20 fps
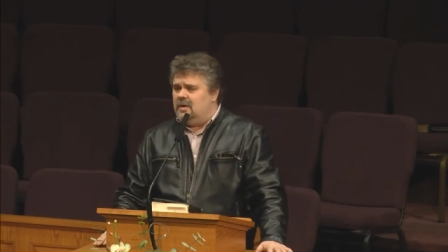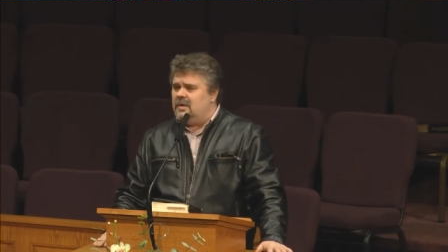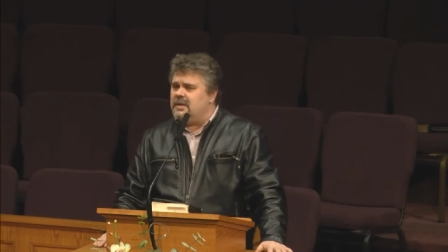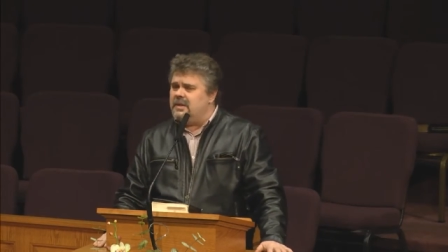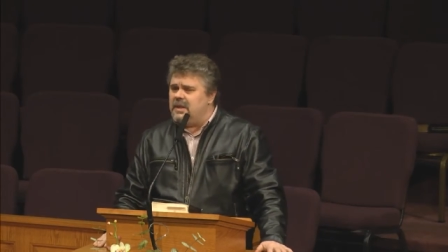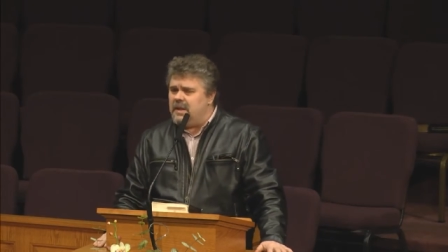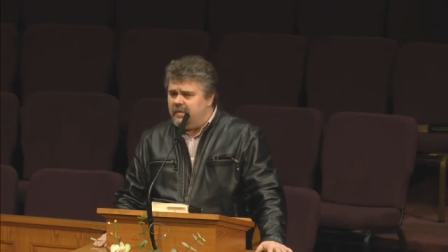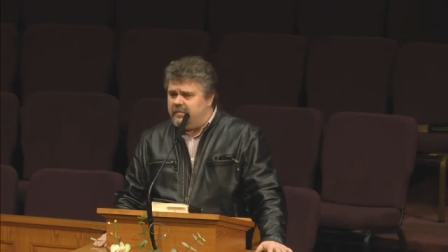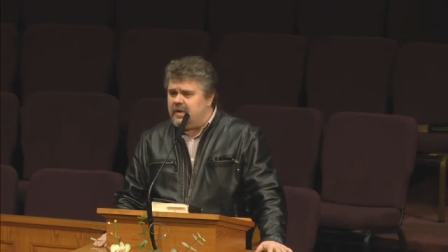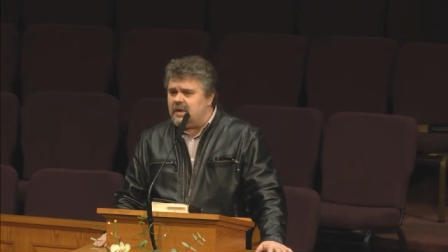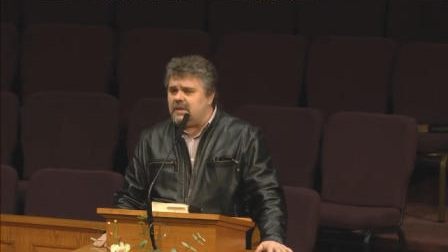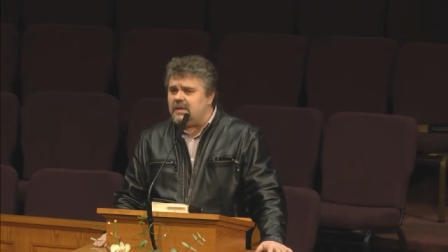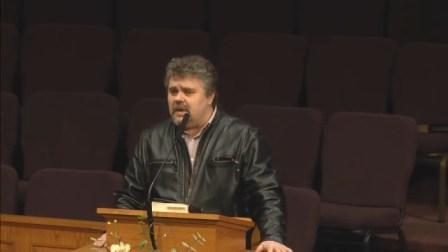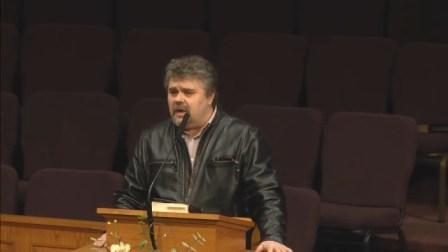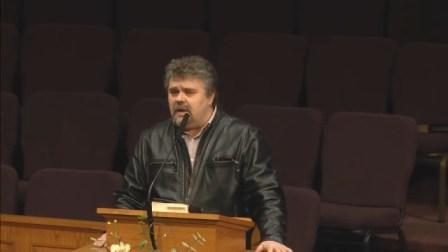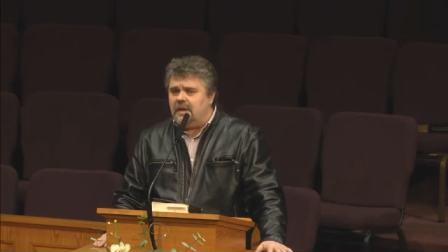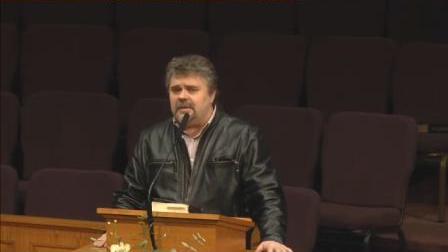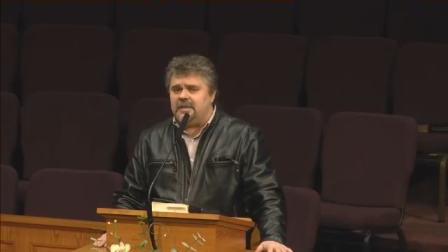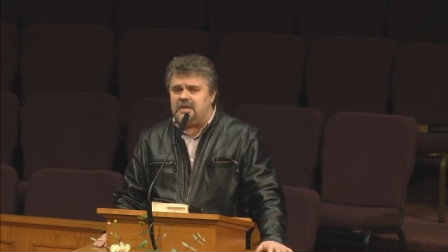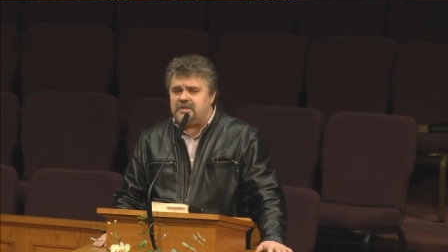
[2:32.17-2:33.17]

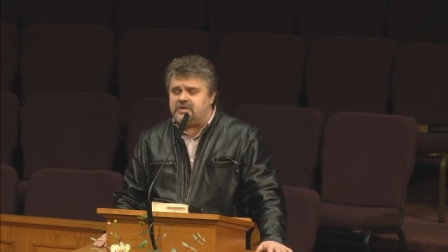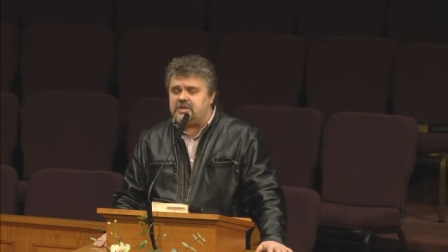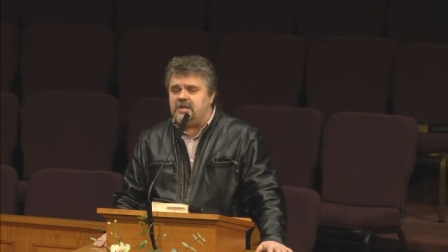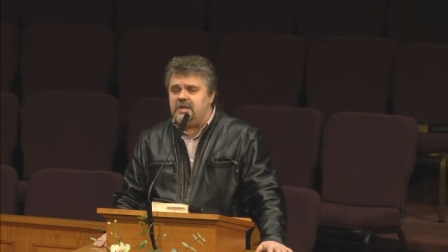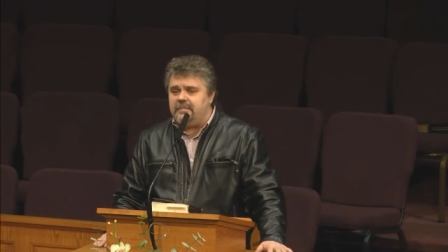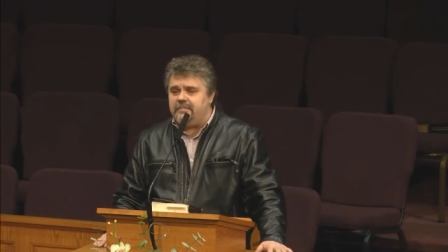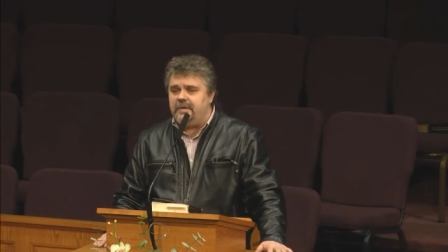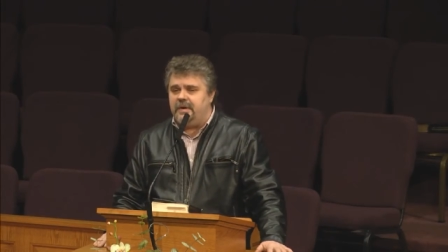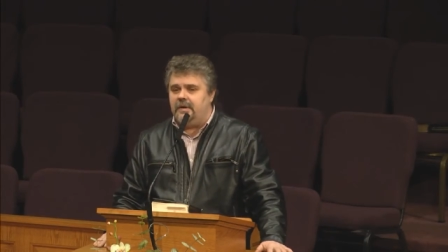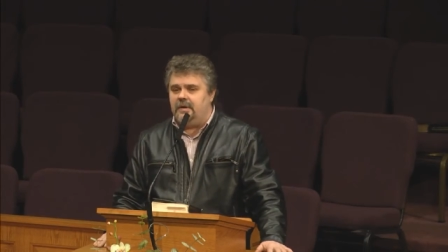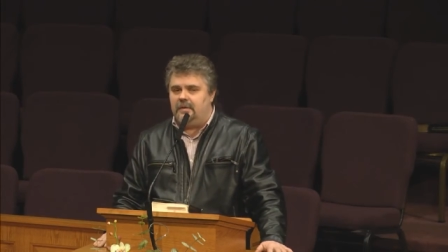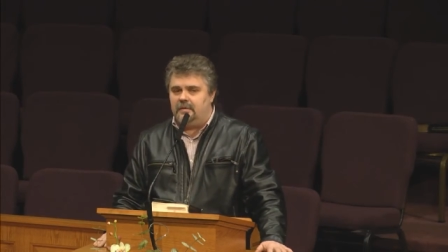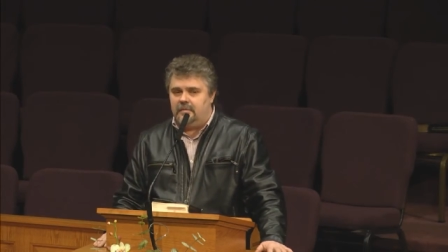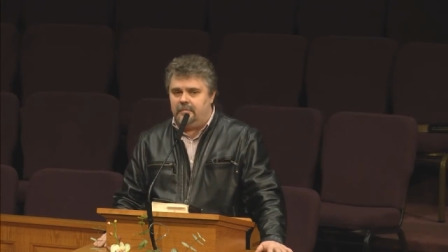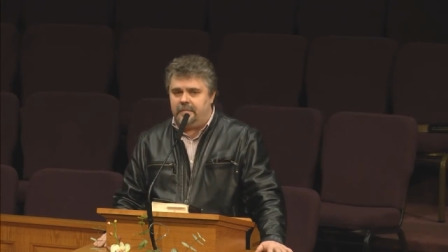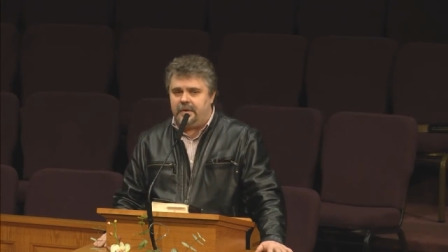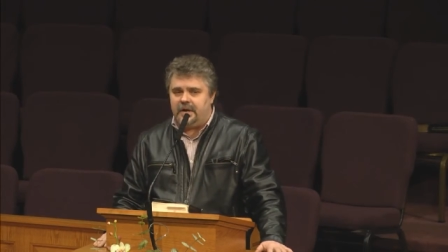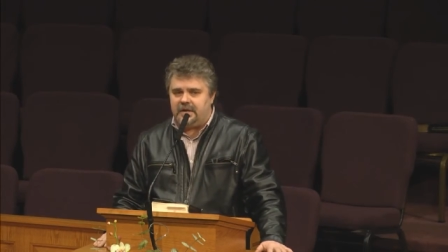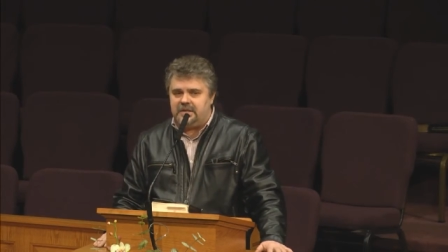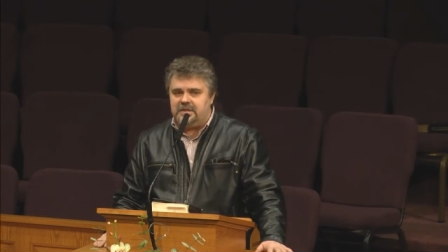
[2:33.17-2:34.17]
наверное, нашли бы
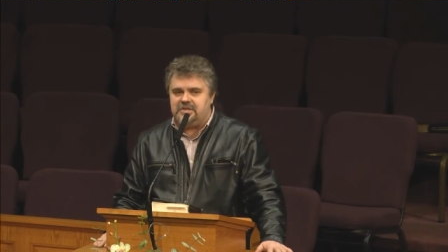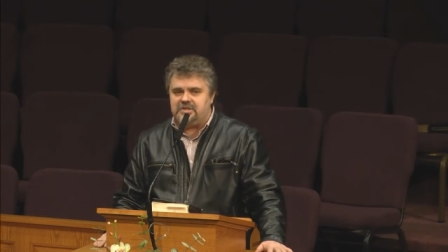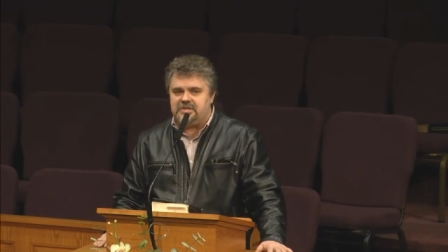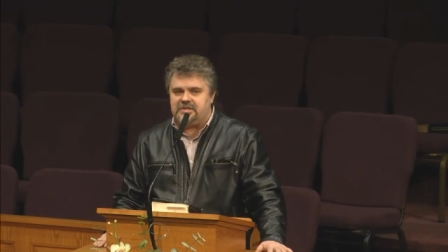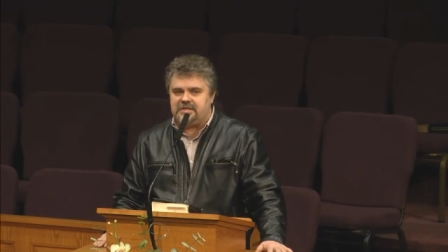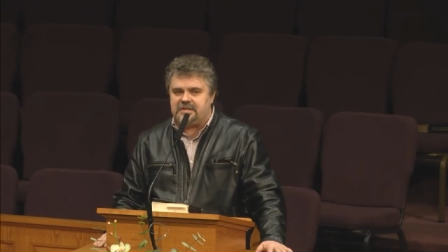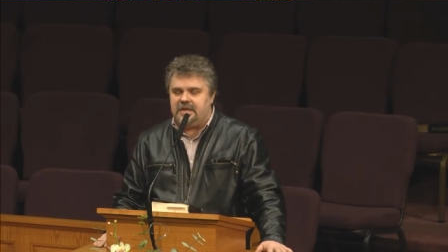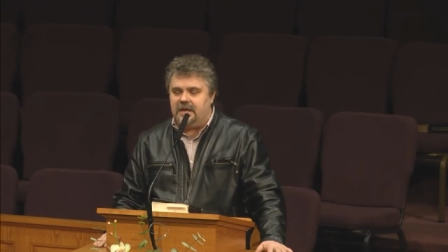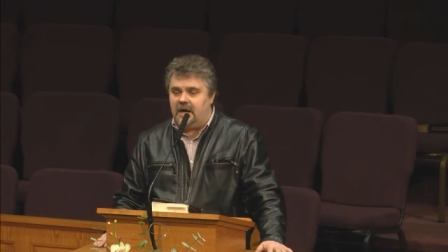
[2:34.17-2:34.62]
практически